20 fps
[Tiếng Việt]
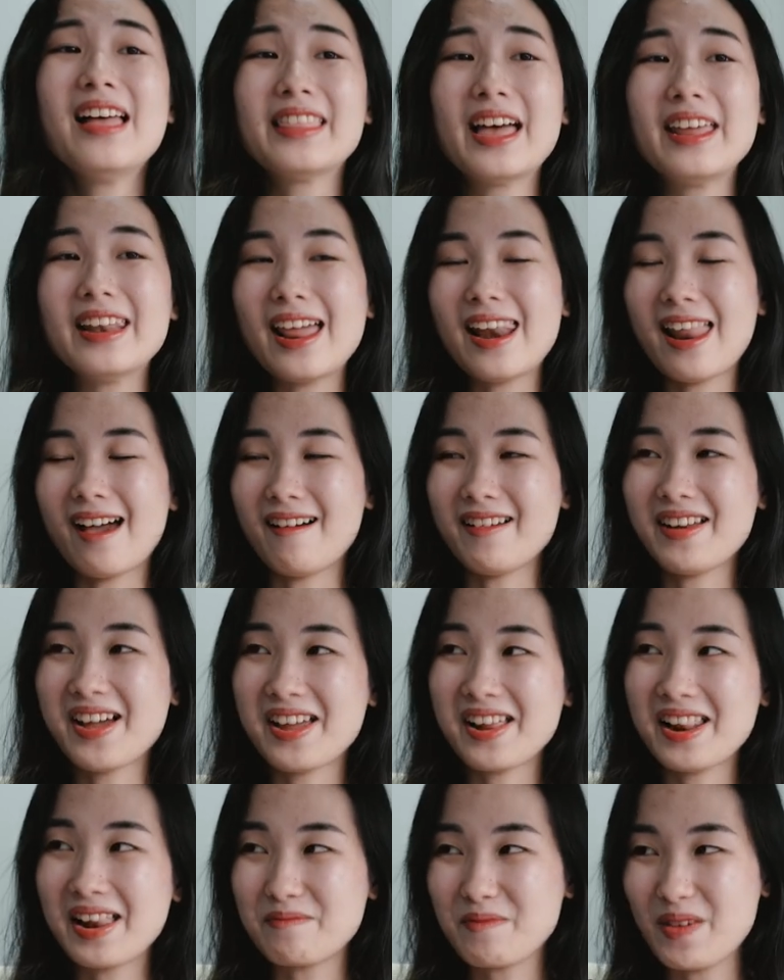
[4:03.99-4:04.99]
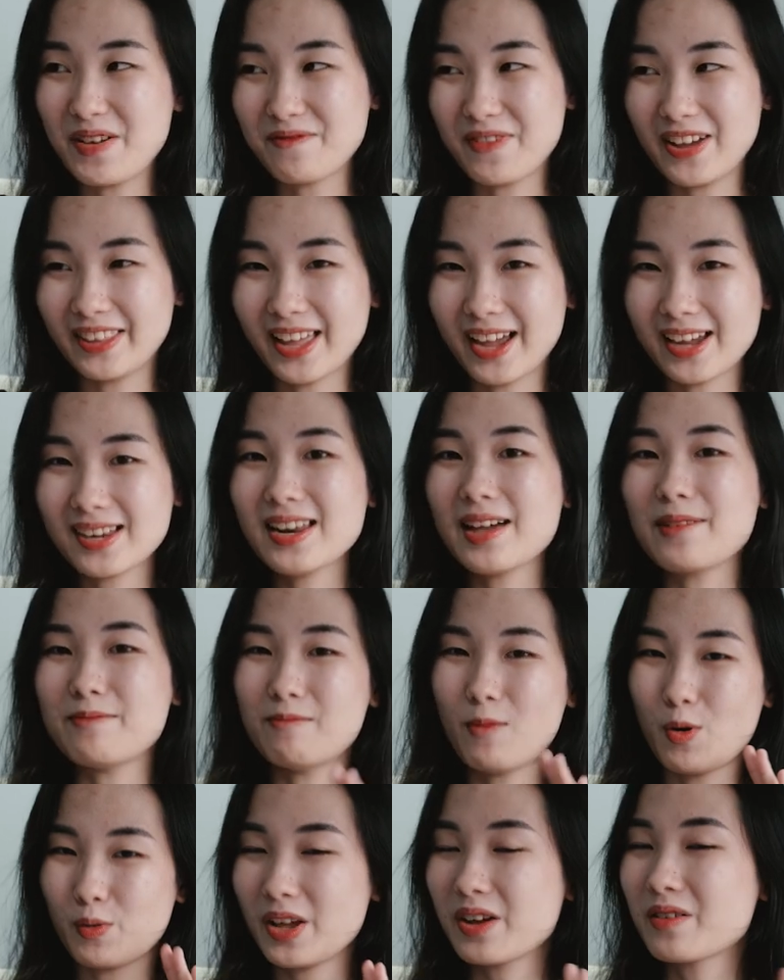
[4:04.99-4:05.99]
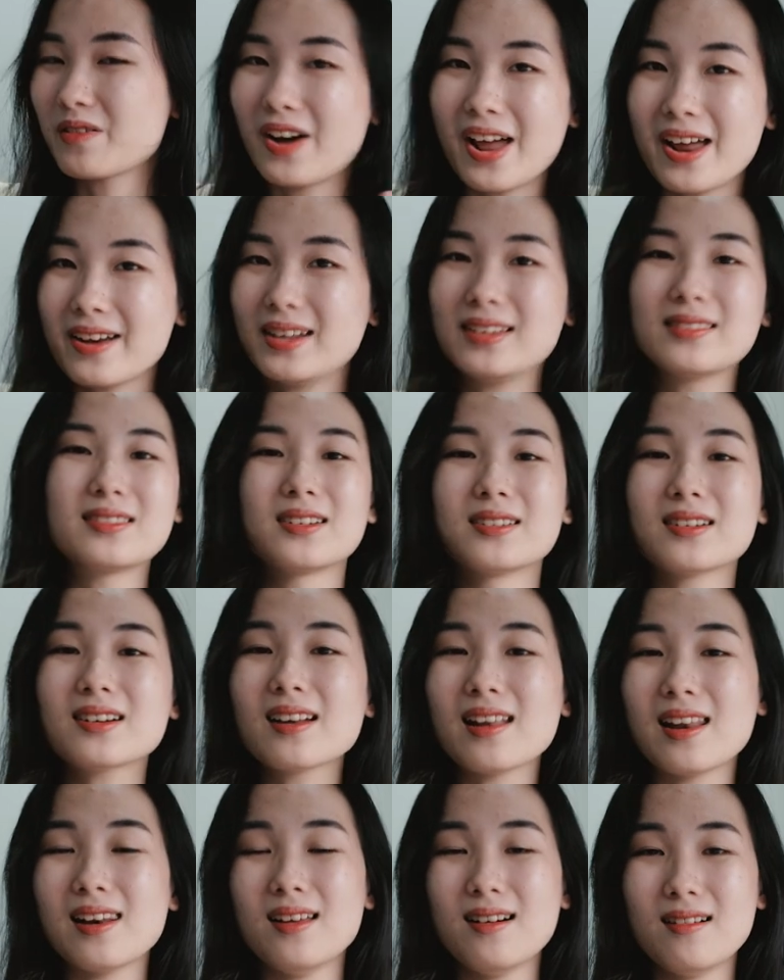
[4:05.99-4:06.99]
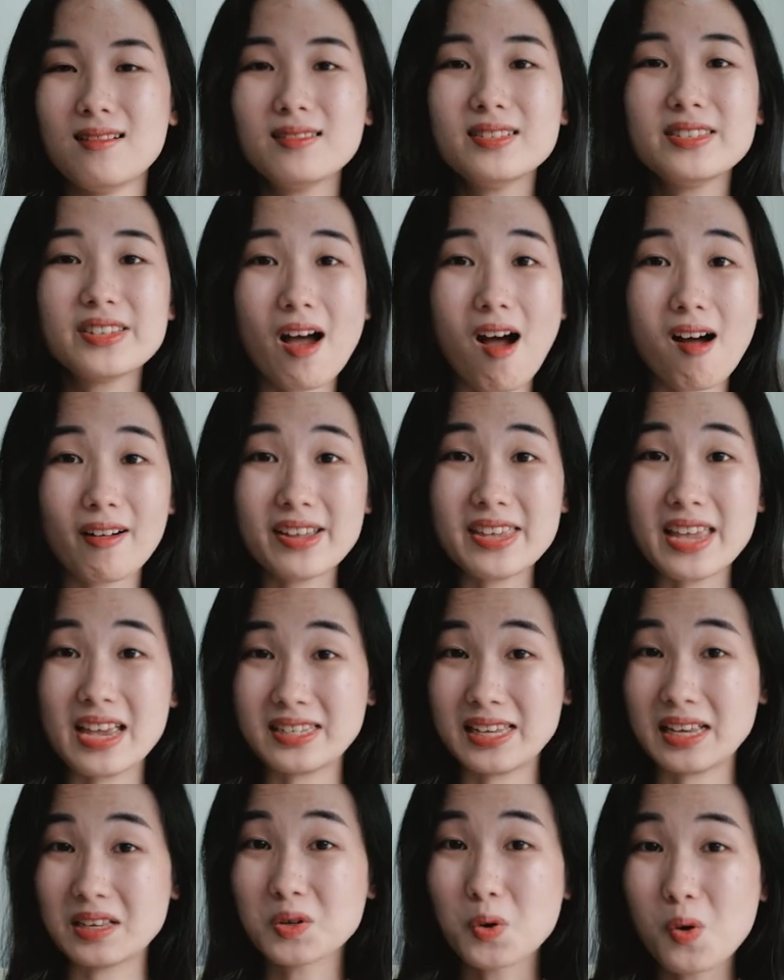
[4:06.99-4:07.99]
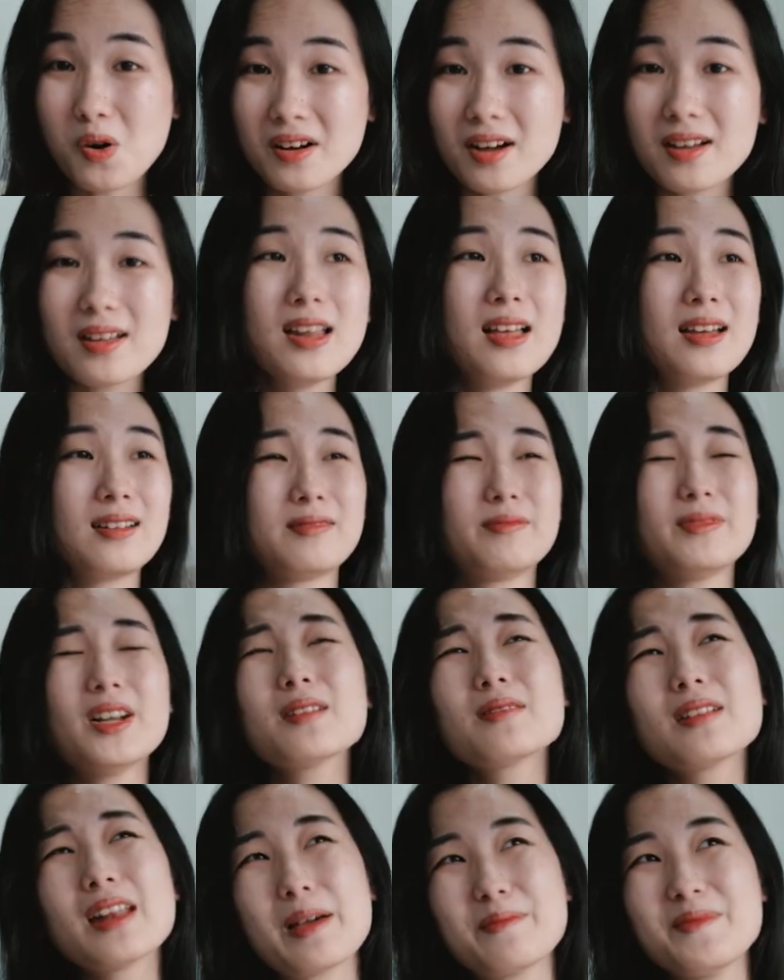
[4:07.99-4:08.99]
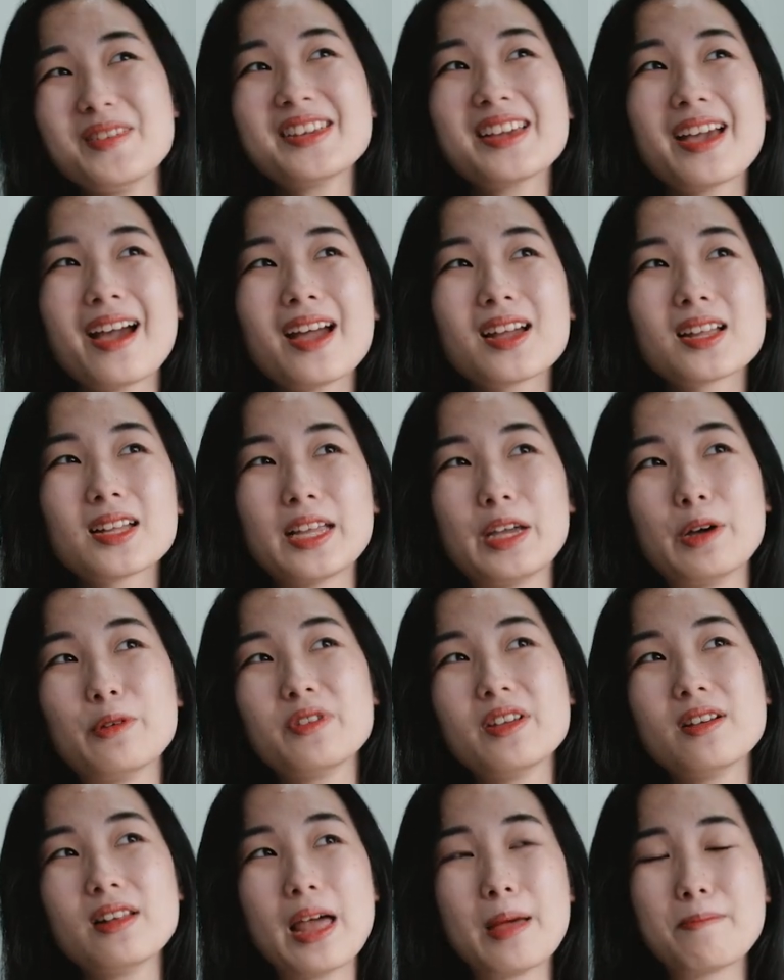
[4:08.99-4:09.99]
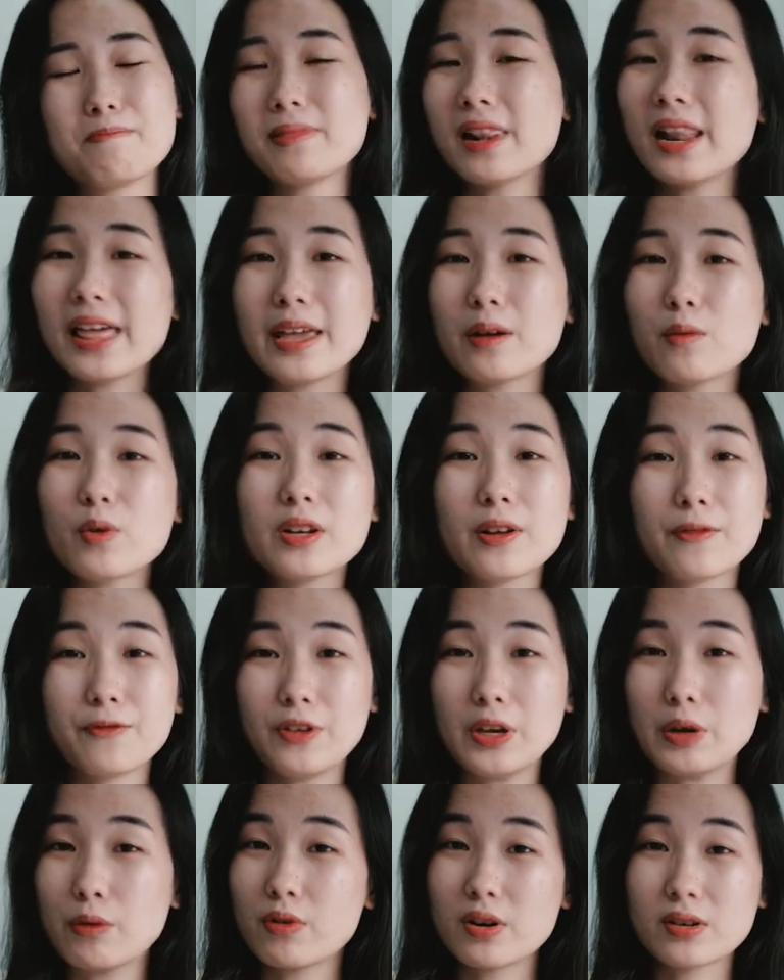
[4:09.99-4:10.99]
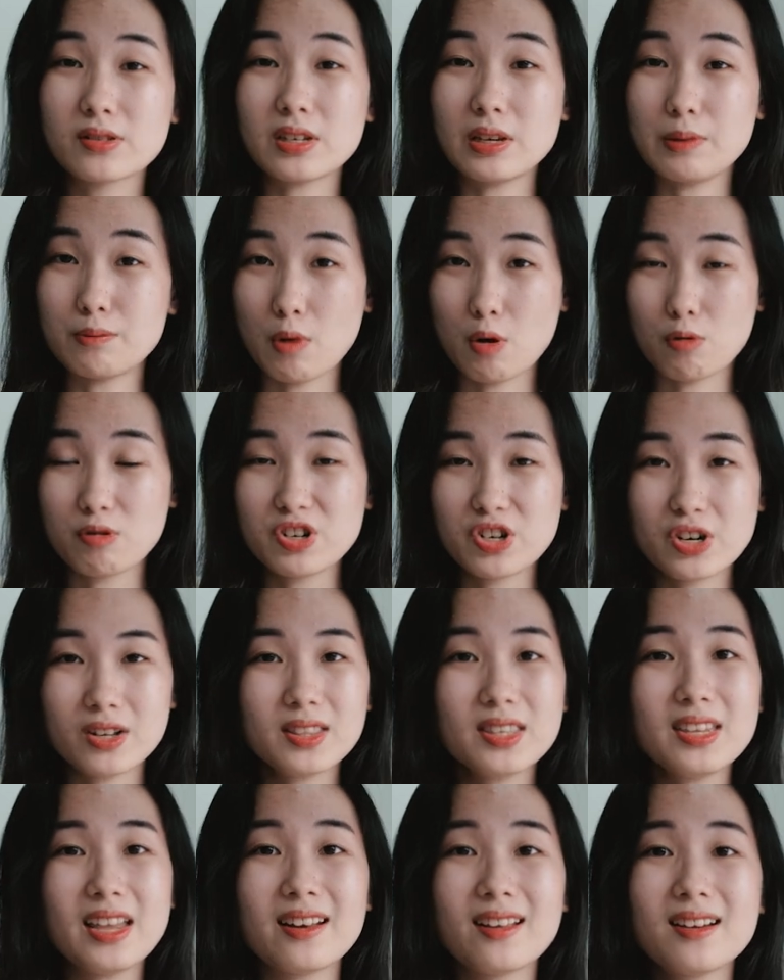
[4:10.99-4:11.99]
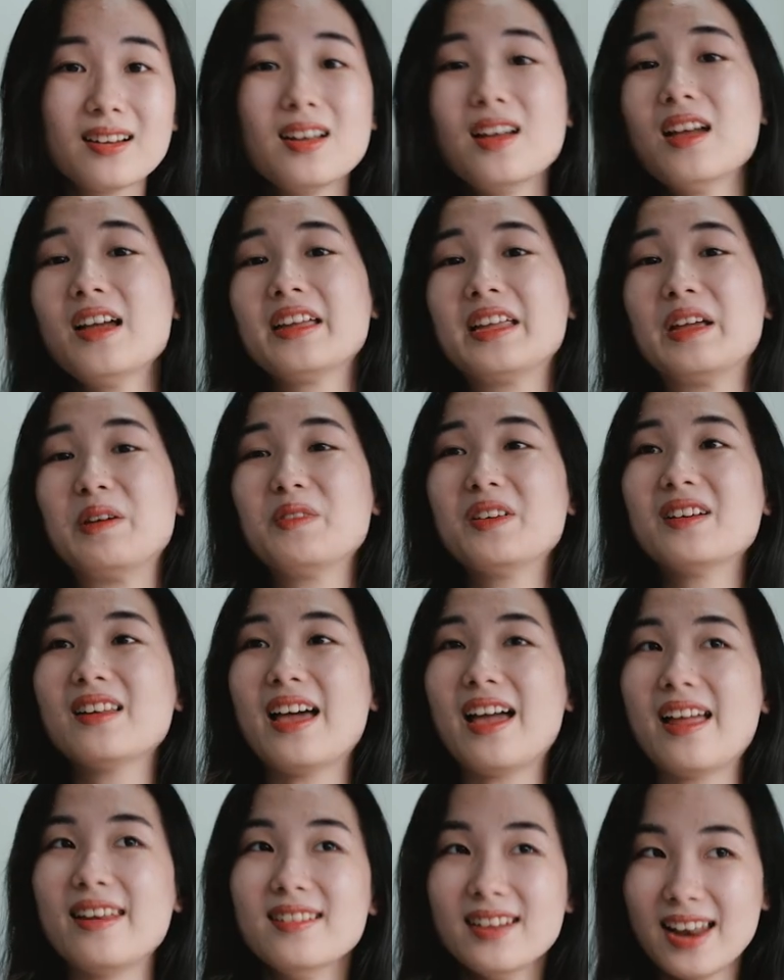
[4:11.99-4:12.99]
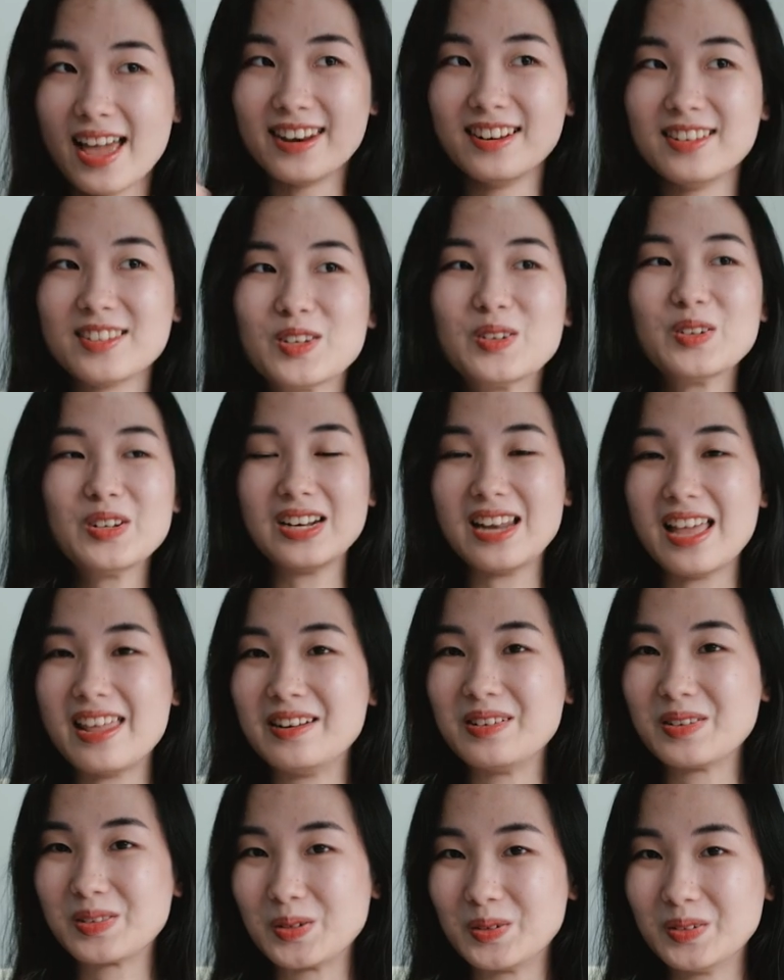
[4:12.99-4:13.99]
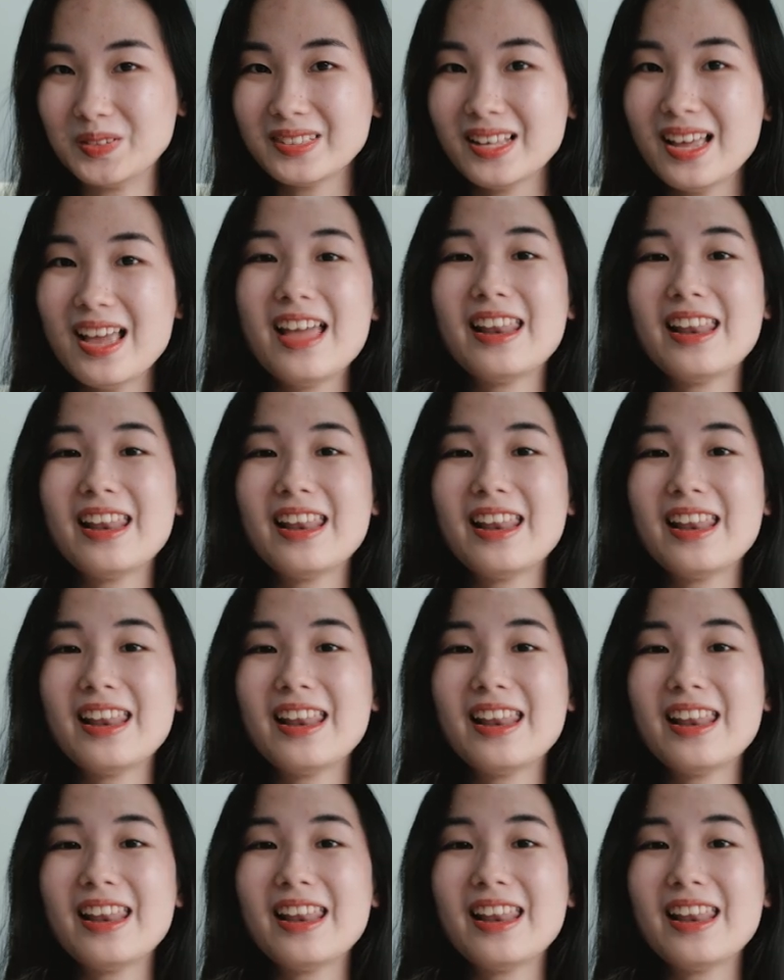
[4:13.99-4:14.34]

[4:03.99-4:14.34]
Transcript: Thế nên là ở đây là mình phải thấy là một cái credit rất là lớn cho cái nhà sản xuất á, rất là biết các kiểu như là play with the viewers emotion vậy đó, kiểu như là đưa lên đưa xuống đưa lên đưa xuống.